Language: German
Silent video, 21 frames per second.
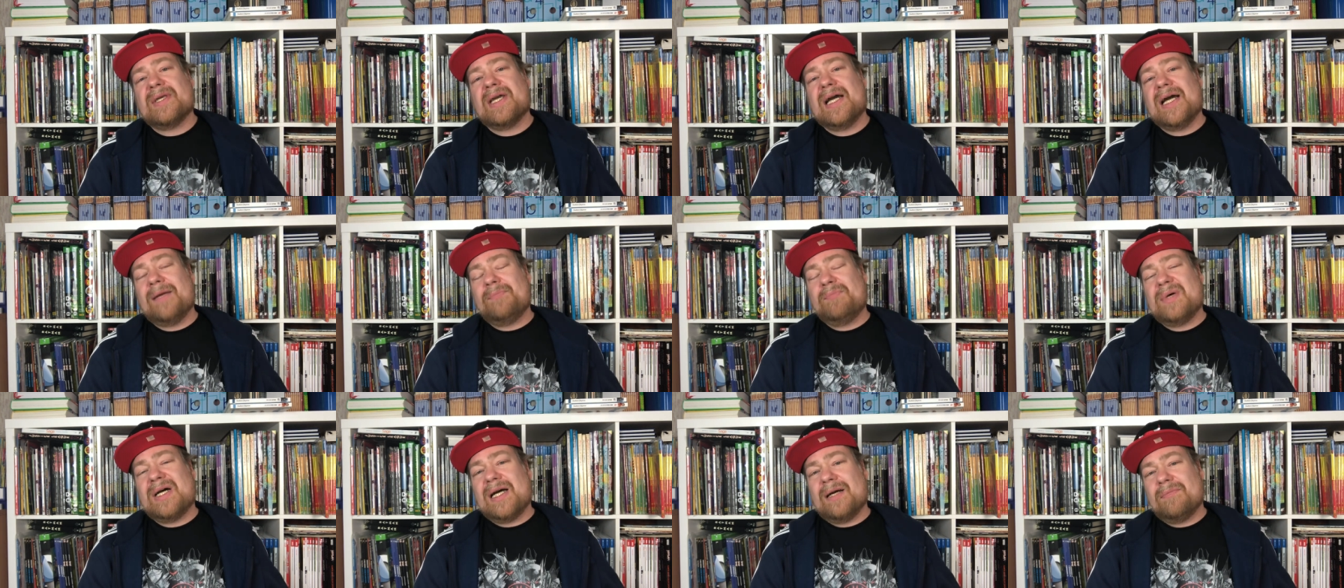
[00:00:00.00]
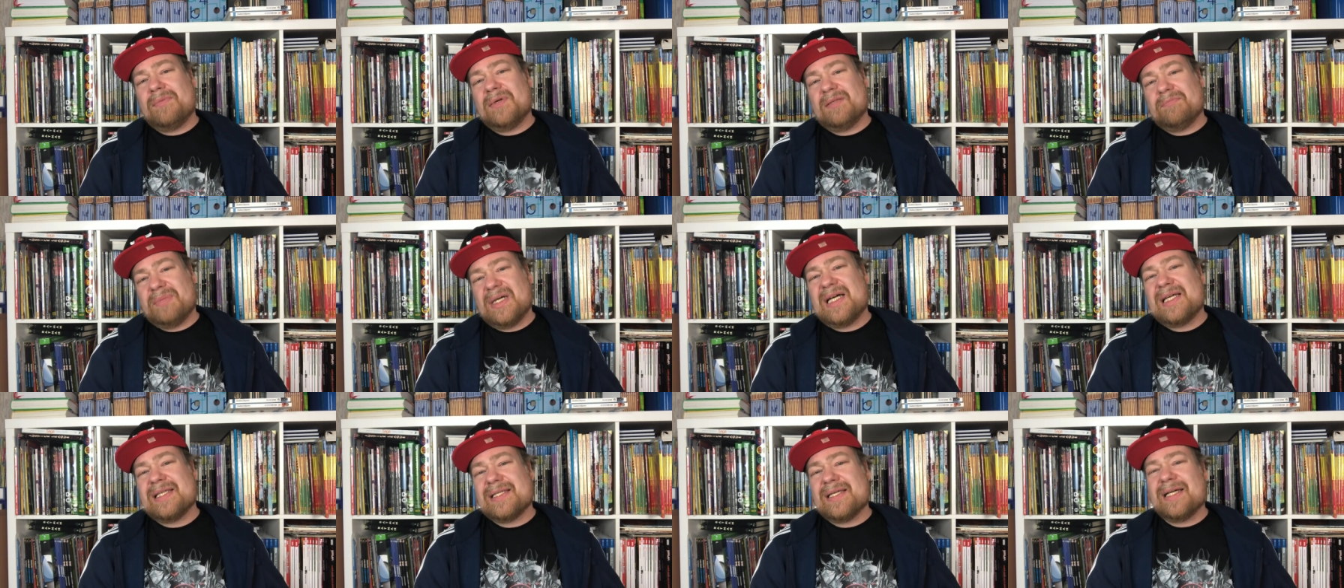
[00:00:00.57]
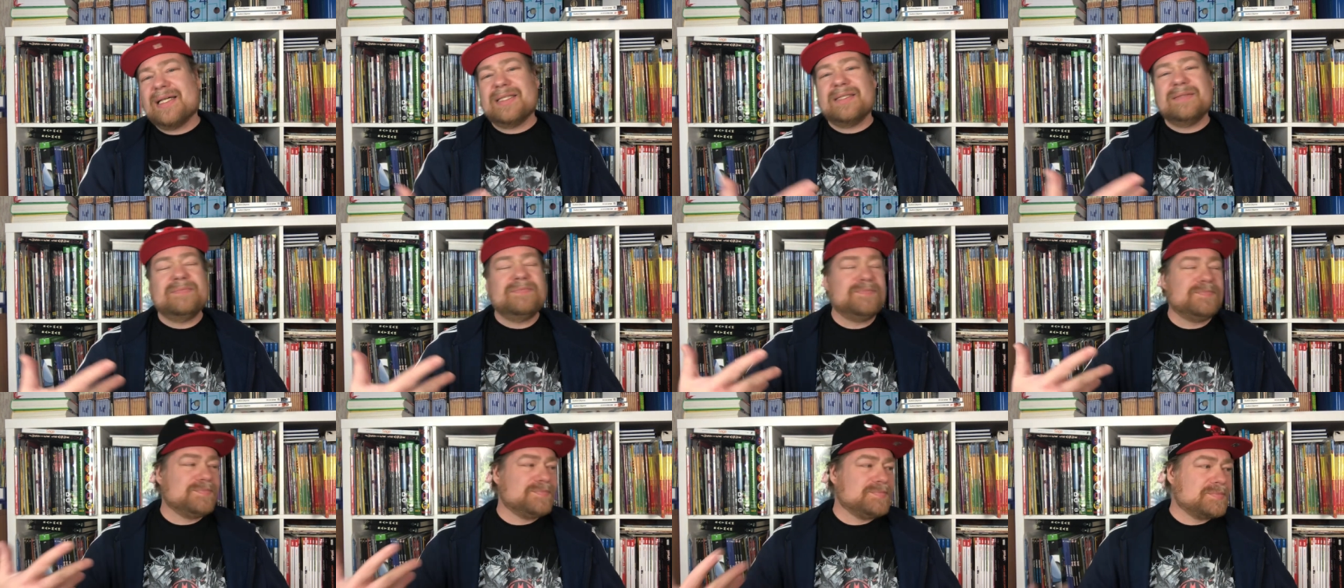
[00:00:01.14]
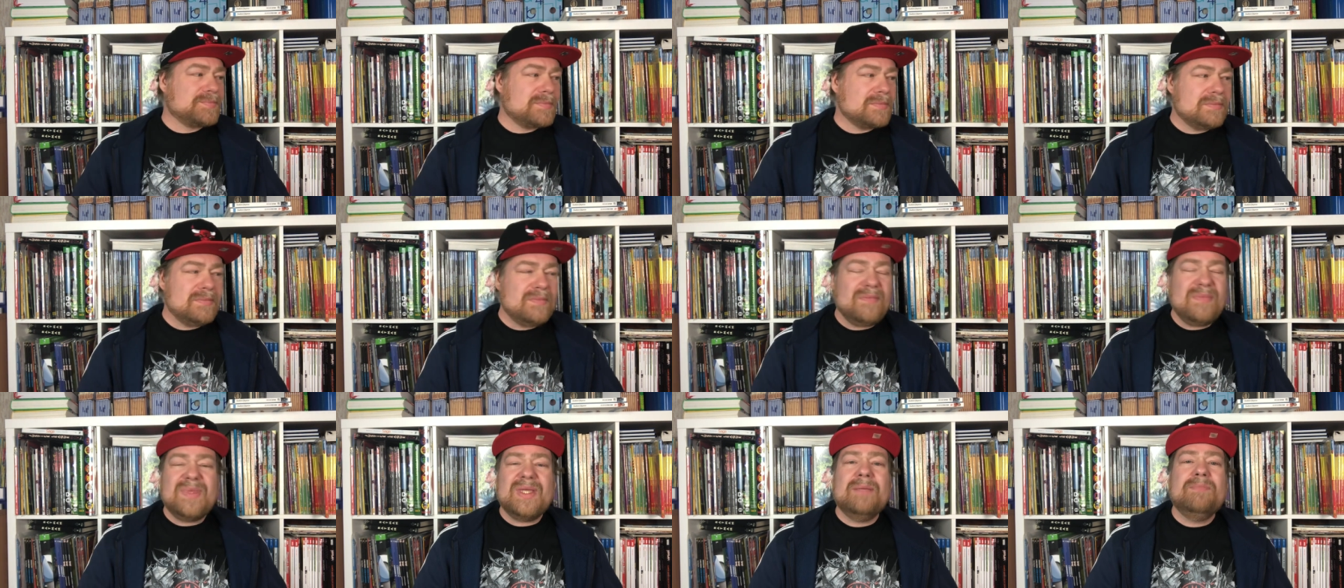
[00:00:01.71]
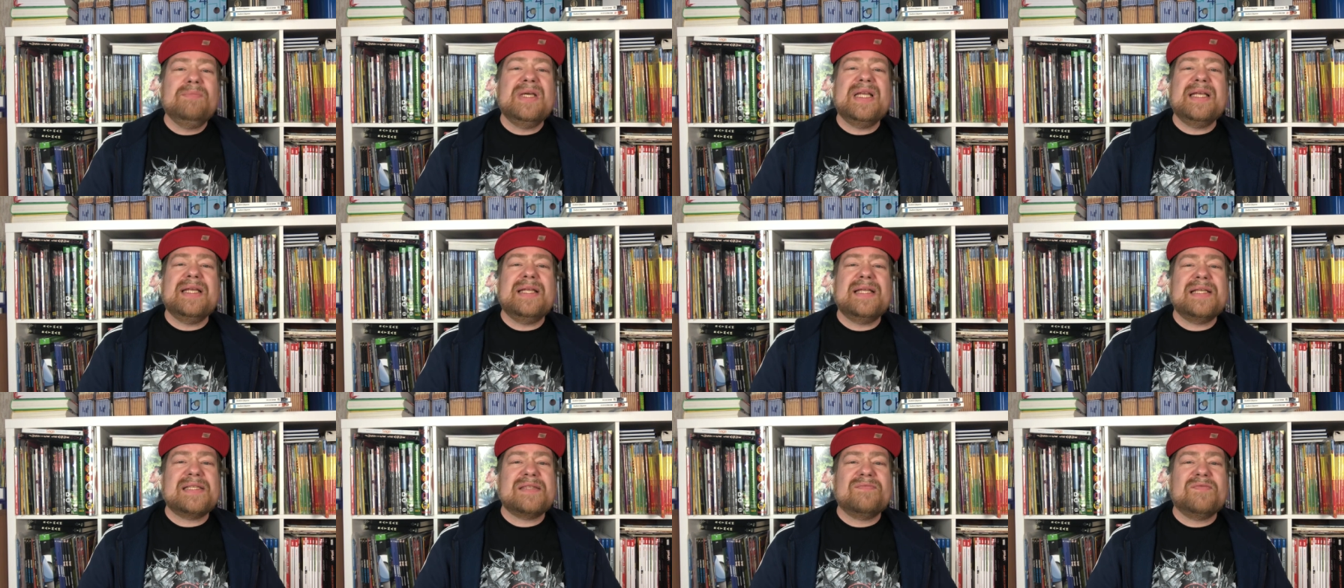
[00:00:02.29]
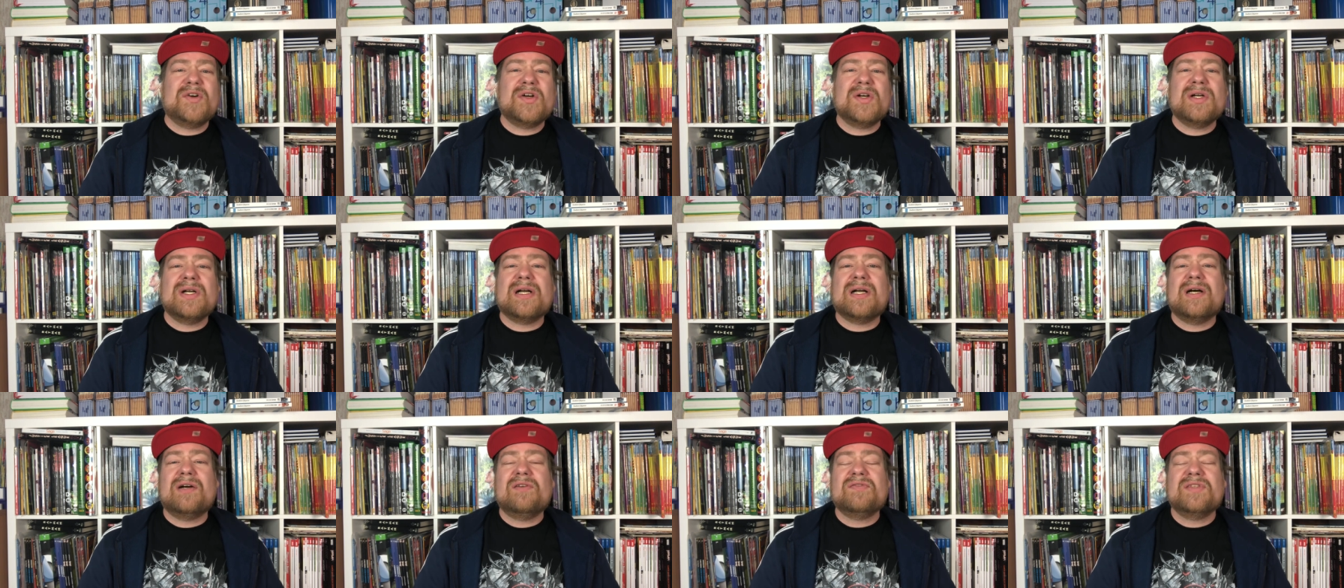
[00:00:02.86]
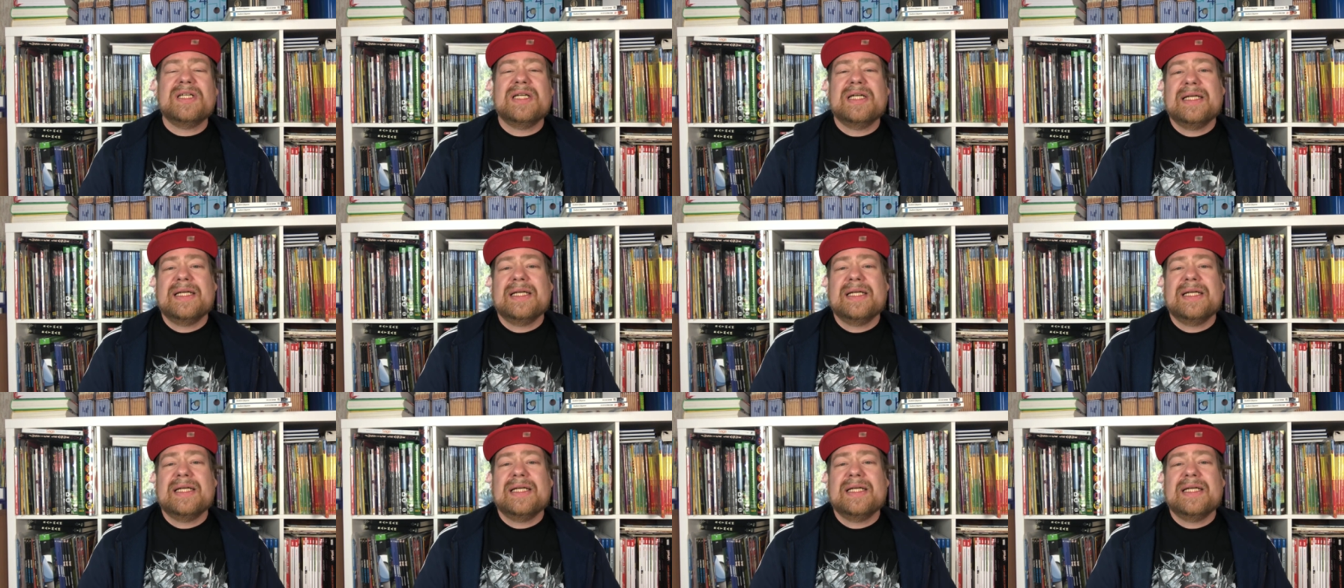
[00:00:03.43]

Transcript: habe aber ein paar Sachen mir in den letzten Wochen gekauft,